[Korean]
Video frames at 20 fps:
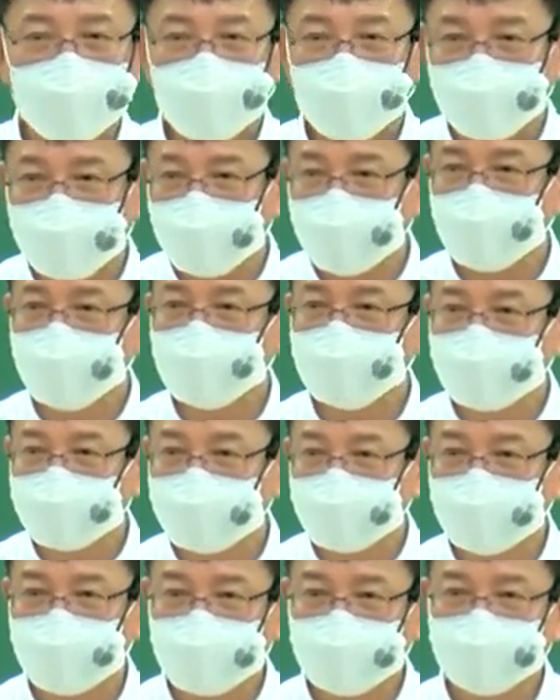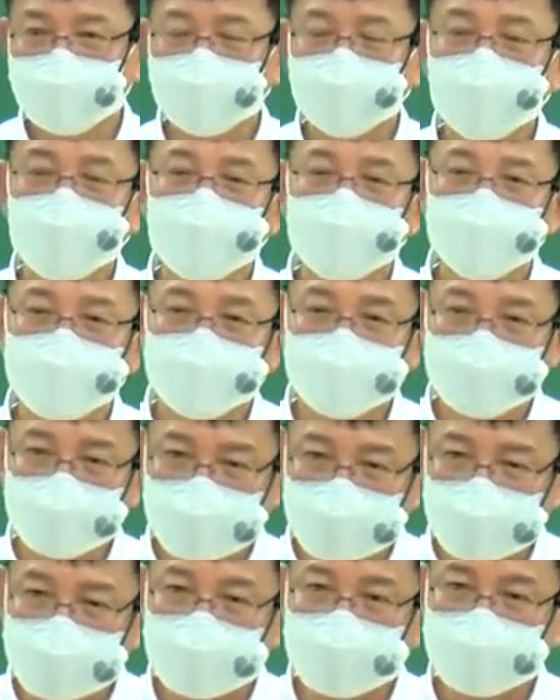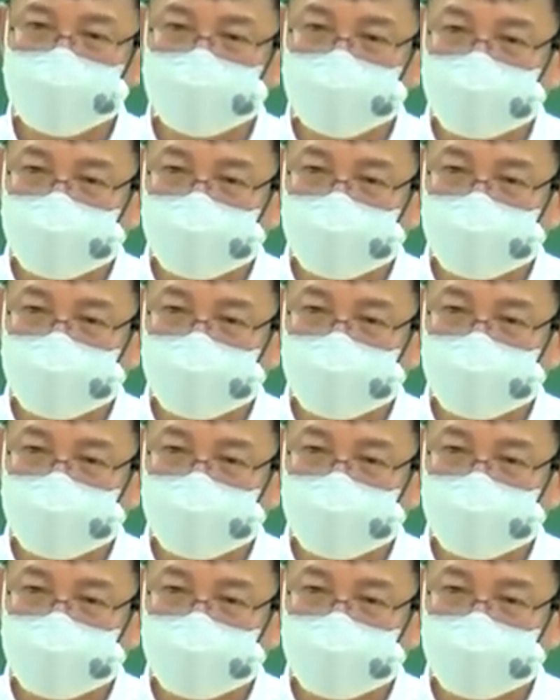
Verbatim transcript: 미등기 매수인이라고